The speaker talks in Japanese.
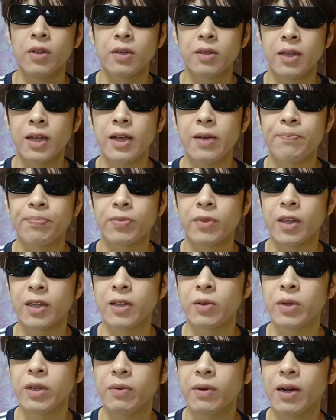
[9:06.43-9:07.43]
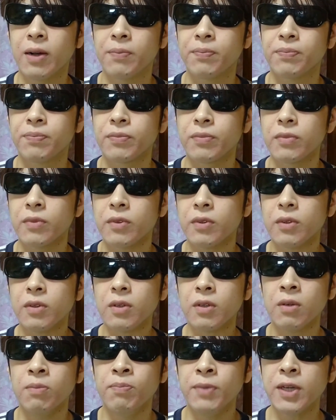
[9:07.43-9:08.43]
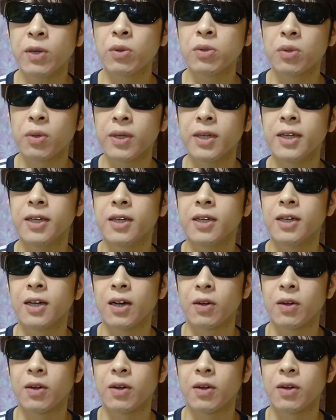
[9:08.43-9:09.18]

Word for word: で、タダフリは、見事に